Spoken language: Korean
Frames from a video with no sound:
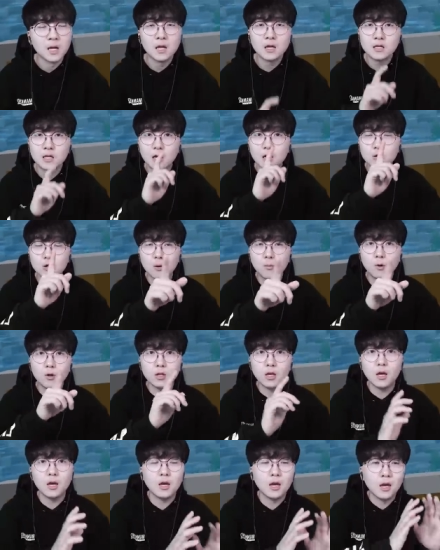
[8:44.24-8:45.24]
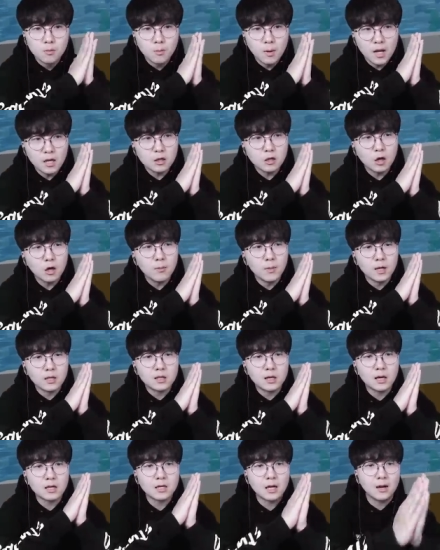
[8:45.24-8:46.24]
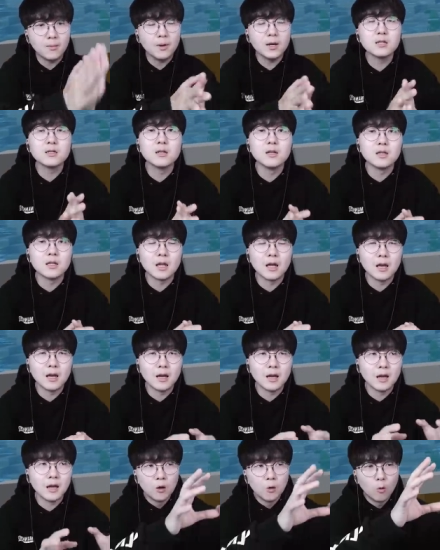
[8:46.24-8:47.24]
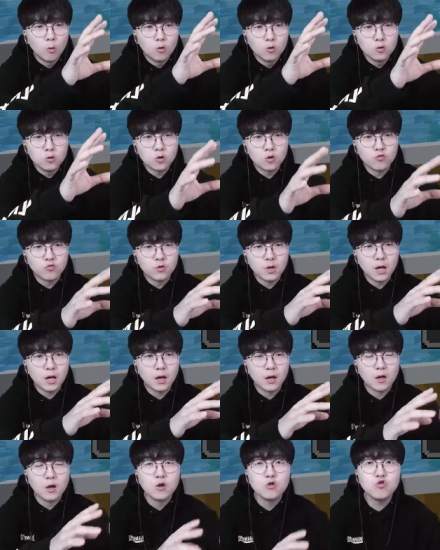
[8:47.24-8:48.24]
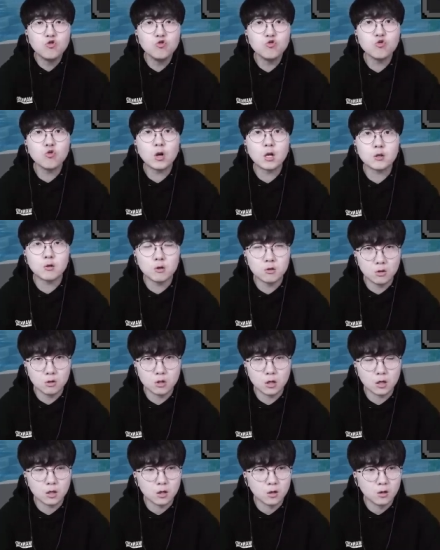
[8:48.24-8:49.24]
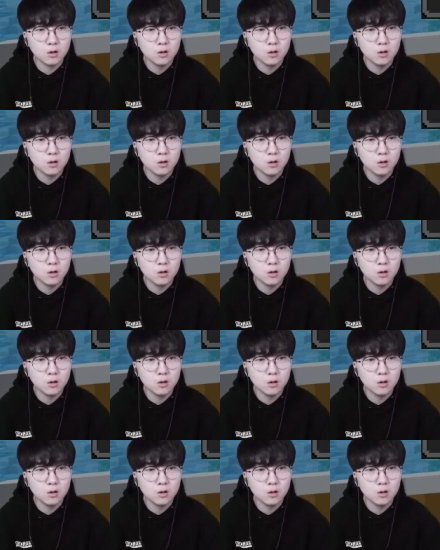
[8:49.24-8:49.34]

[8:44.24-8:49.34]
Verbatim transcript: 제가 저번에 맨 처음에 제 잡았을 때 오른쪽 위에 흉조가 떴었잖아요